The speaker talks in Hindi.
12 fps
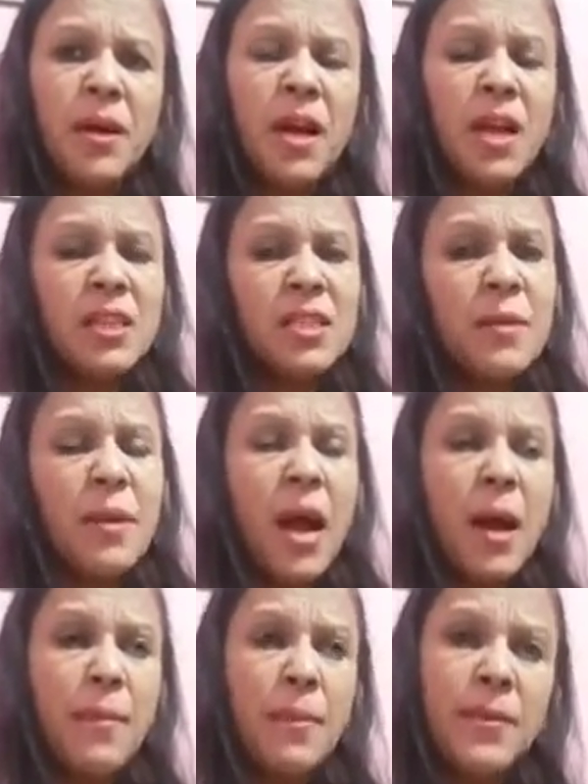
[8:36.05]
अगर जब
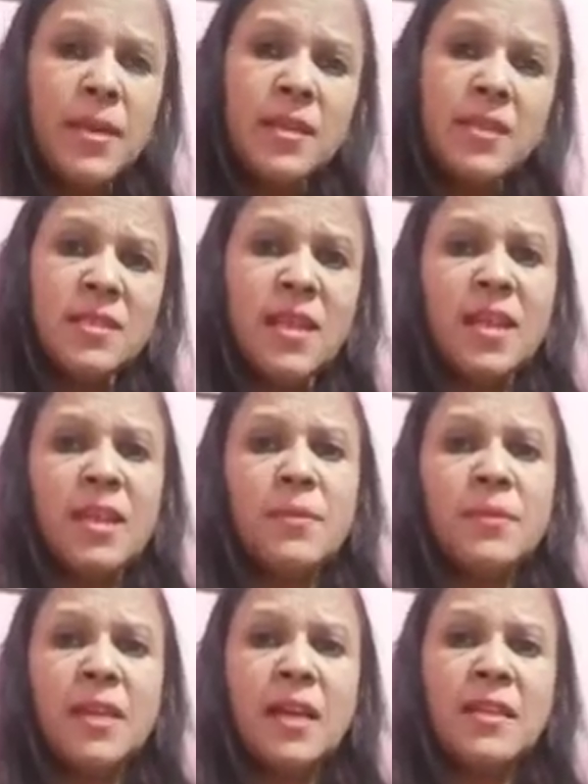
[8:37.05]
आप अपनी इस तरह की
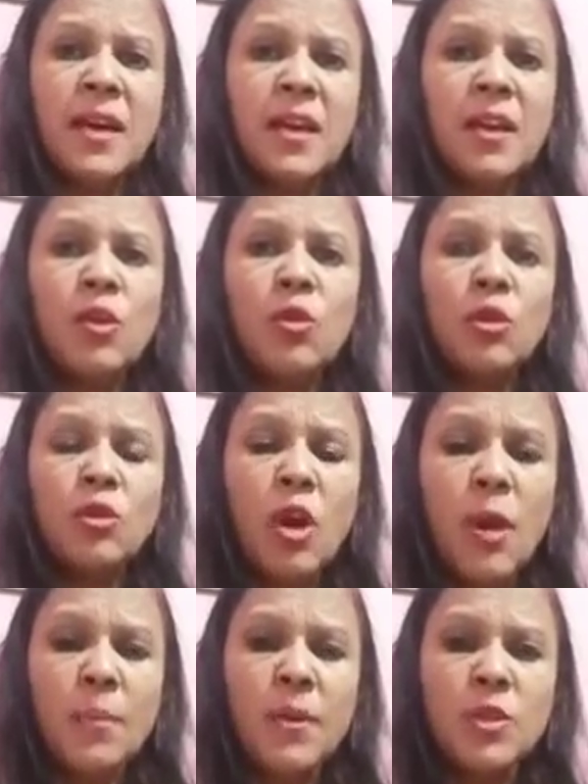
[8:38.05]
विचारधारा रखोगे तो
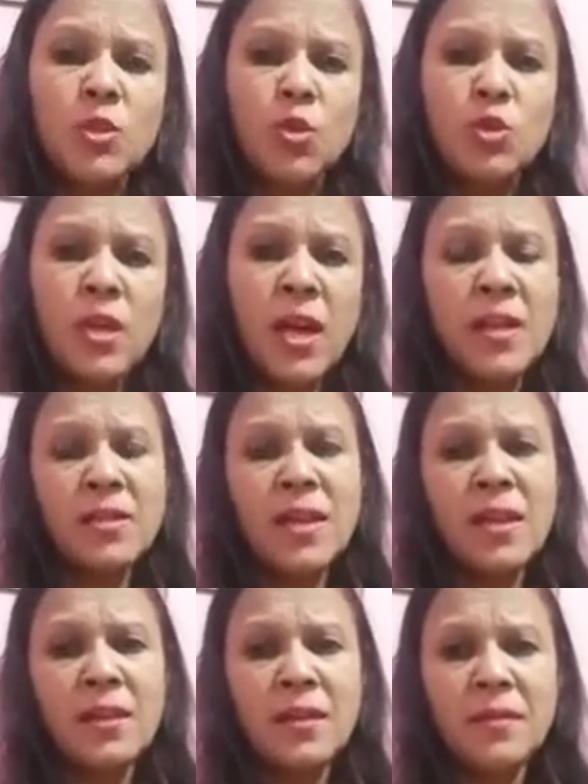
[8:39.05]
आपकी सोच कहाँ
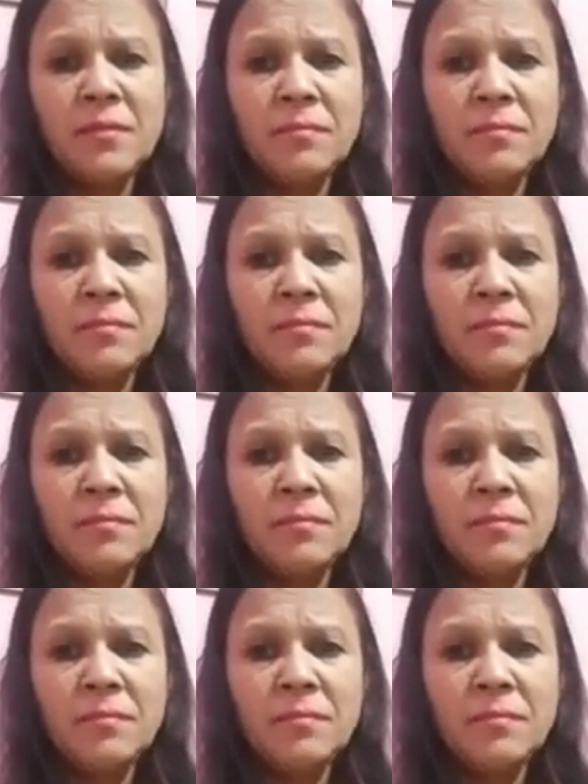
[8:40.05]
जाएगी